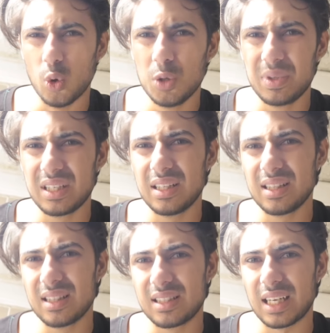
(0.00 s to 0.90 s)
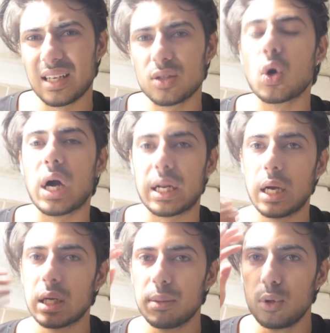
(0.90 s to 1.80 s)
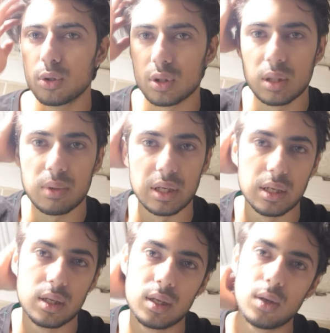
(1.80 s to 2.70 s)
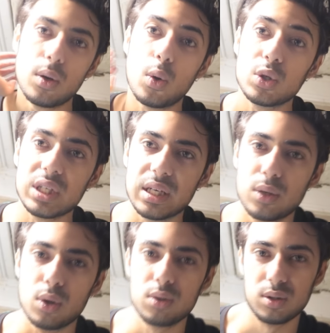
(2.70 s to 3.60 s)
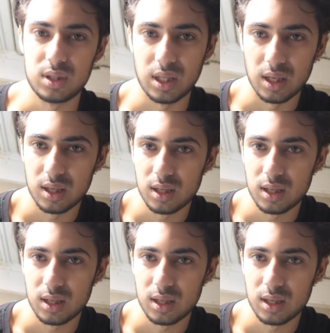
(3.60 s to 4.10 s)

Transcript: Ölü birinin şeyi nasıl kokar kanka biliyorsun değil mi? O şekil kokuyor işte.